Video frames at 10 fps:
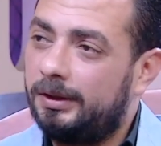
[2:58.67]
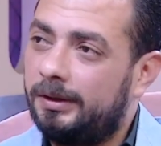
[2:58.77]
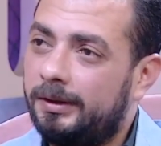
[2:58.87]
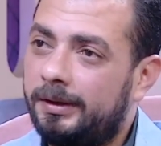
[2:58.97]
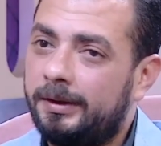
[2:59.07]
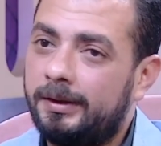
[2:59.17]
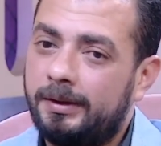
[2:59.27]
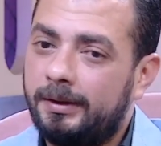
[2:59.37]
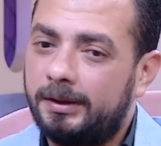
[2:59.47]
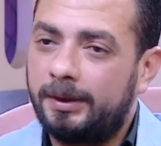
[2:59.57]

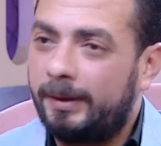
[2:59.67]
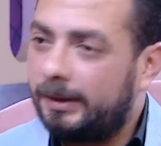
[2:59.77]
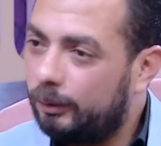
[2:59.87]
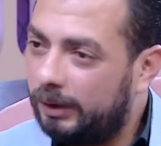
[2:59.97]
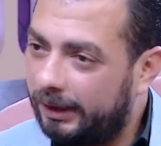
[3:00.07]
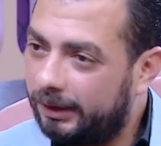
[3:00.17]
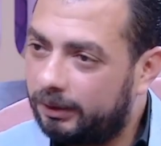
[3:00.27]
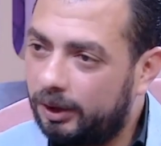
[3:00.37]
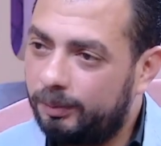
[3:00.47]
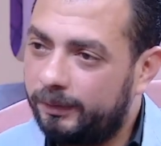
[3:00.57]
آه، طبعا اول حاجه
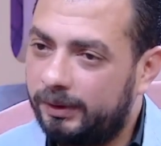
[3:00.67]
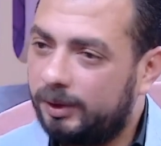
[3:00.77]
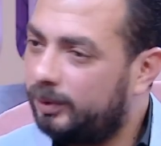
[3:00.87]
الخصم في نسبه